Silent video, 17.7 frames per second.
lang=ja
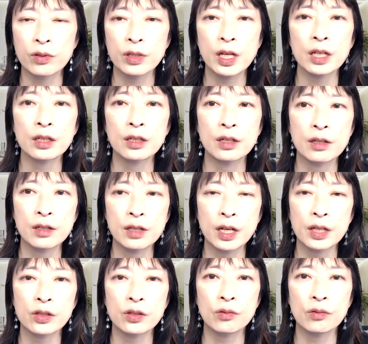常に
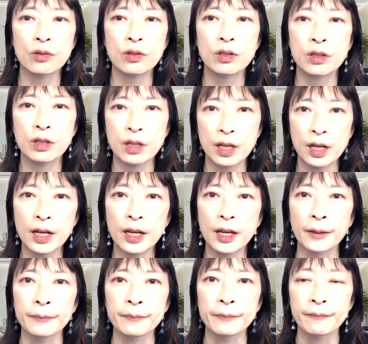リサーチをし
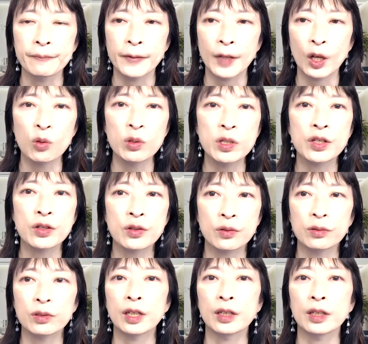て、講座
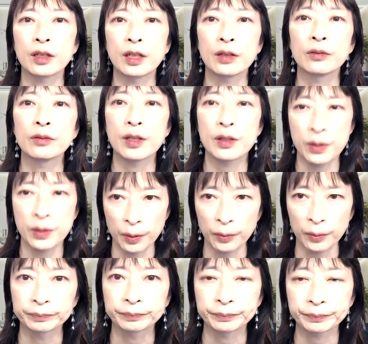作ってってるんですよ。